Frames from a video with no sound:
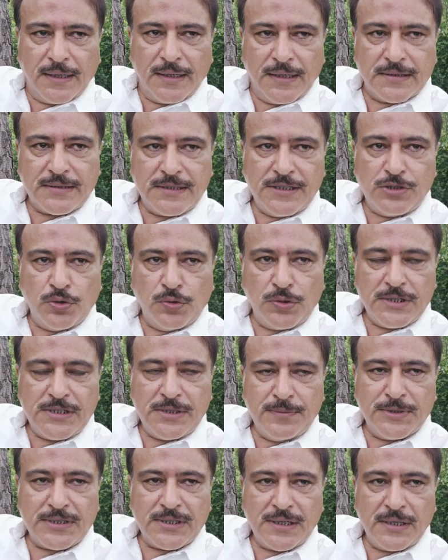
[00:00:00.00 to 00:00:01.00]
इसकी छोटी सी
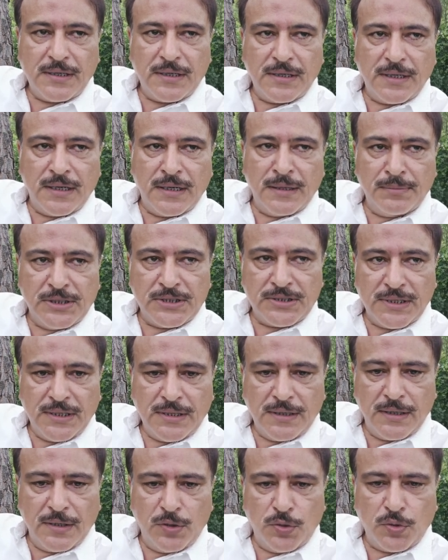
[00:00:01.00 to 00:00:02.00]
मिसाल हमेशा
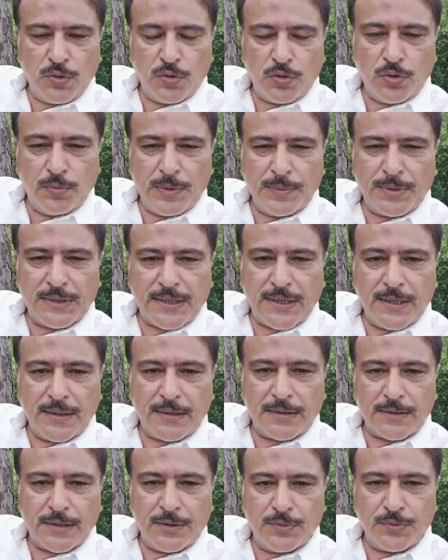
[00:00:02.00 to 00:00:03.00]
लोगों को मैं बताया
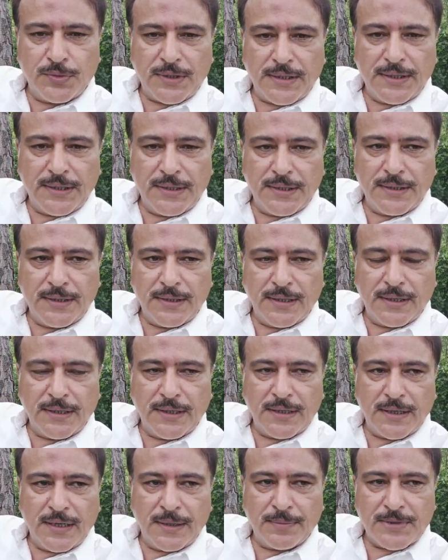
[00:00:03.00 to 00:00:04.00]
करता हूँ कि
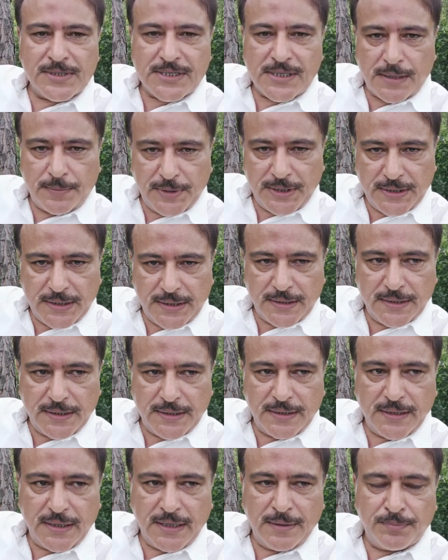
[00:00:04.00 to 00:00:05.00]
अगर आपके सर में दर्द है
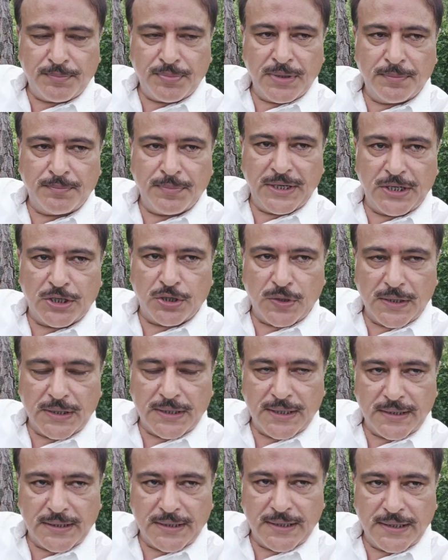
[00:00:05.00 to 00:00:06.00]
आप पैनाडोल
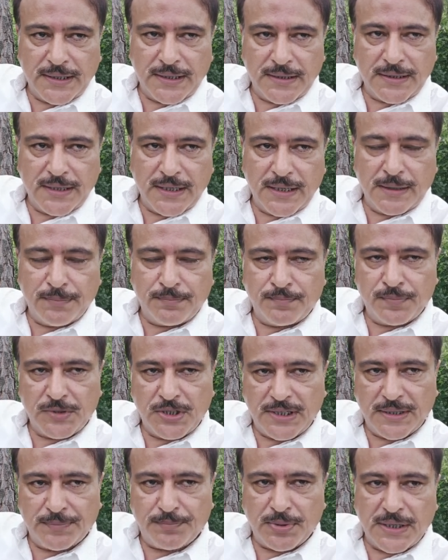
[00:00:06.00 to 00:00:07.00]
खाते हैं या
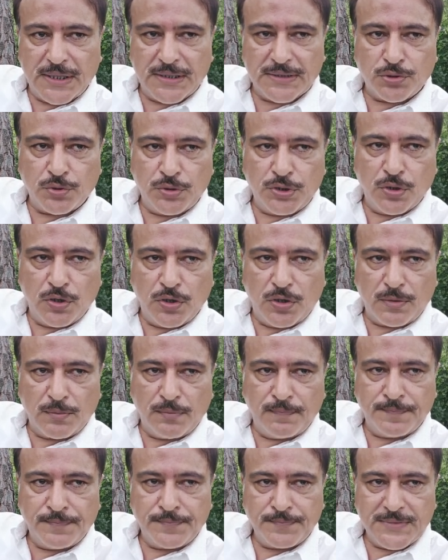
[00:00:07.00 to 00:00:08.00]
आपके पास कोई और
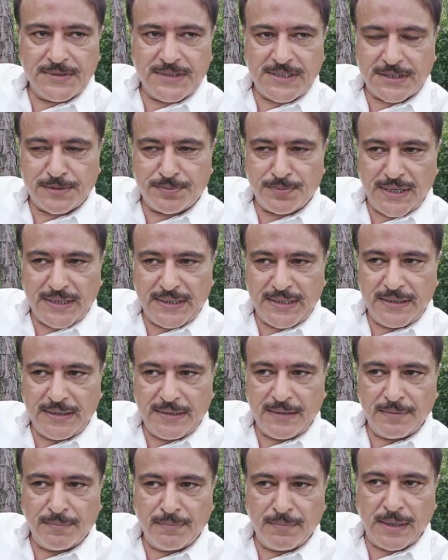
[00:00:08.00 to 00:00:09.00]
जिसमानी
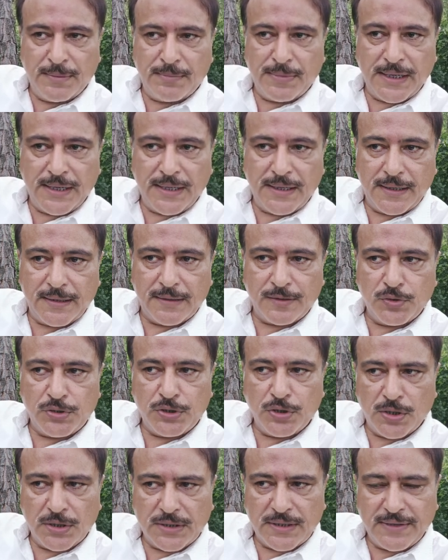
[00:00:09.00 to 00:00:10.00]
मामला है कोई
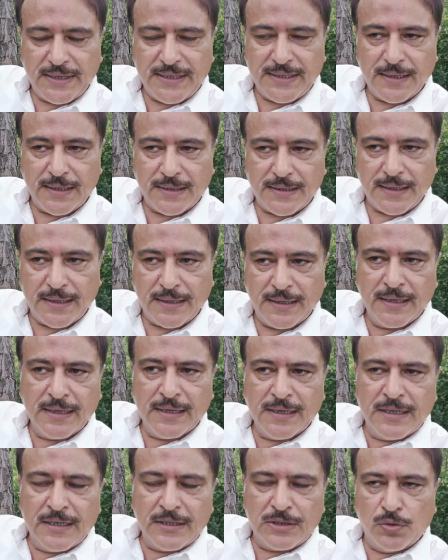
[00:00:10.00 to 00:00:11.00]
और दवाई खाते हैं
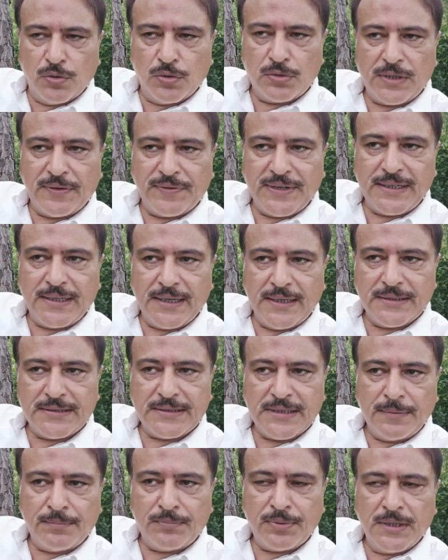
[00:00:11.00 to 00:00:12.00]
तो दवाई खाने से
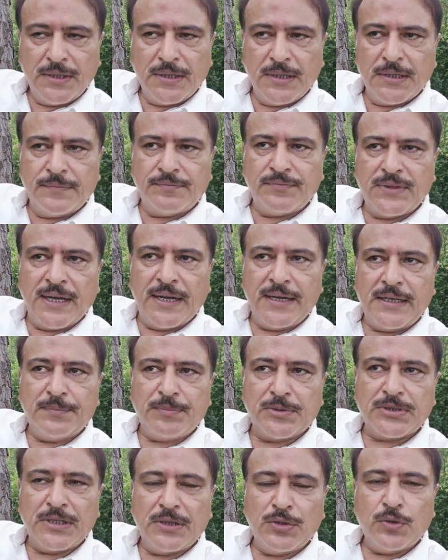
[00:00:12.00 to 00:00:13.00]
आप 90
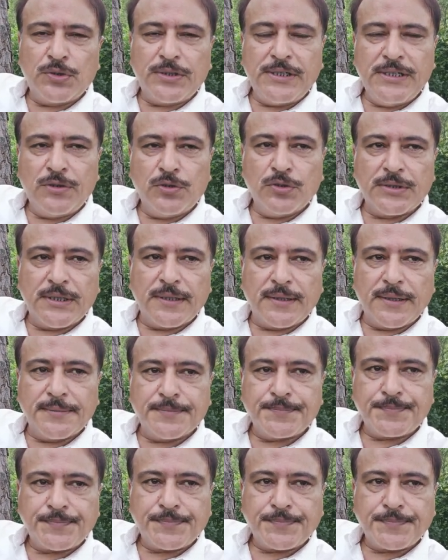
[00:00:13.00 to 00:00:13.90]
परसेंट लोग ठीक हो जाते हैं